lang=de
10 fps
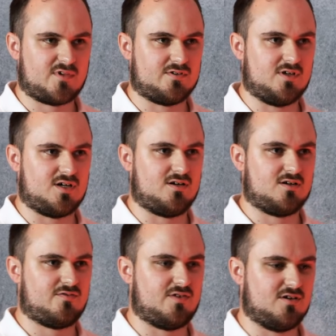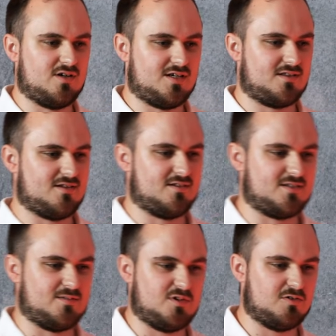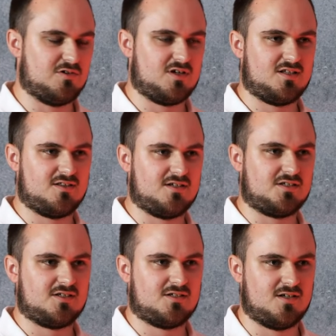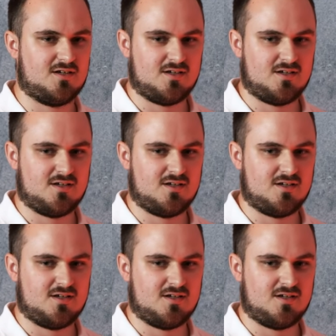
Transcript: Also ich habe angefangen hat das am Küchentisch.